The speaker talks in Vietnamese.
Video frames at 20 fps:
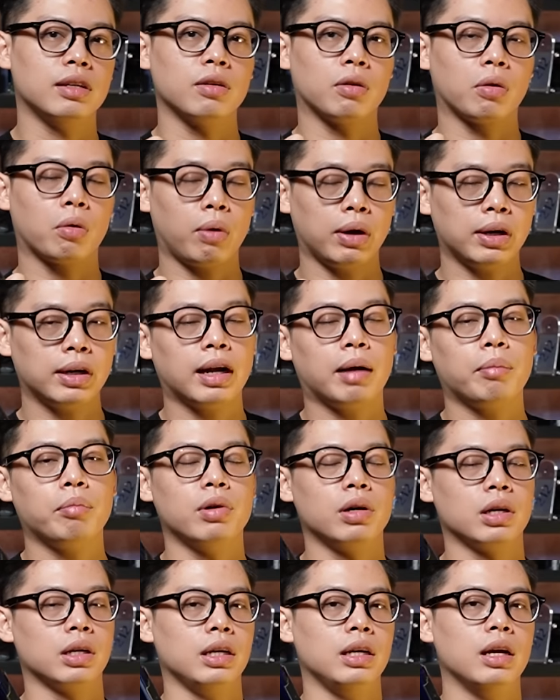được quanh năm
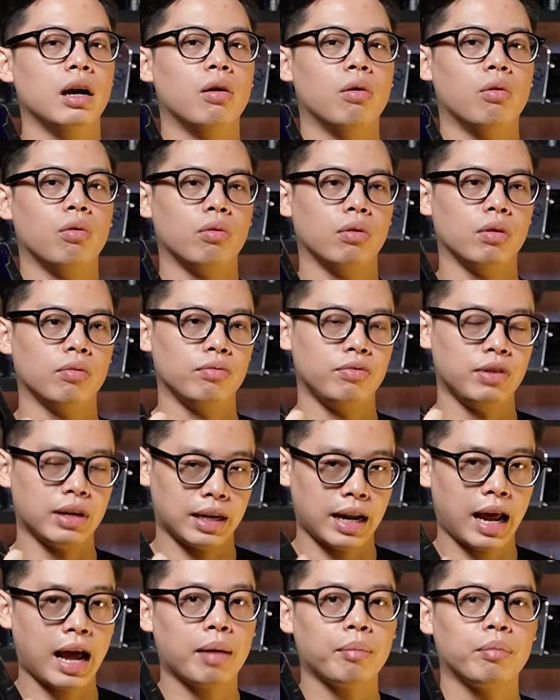ở khí hậu
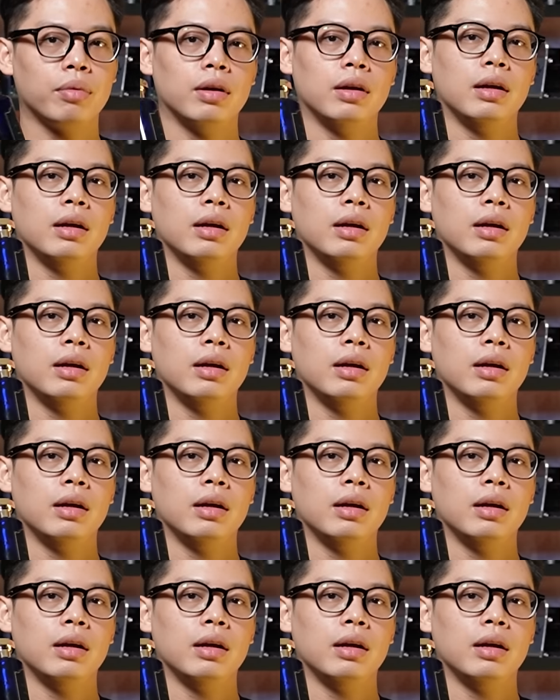Việt Nam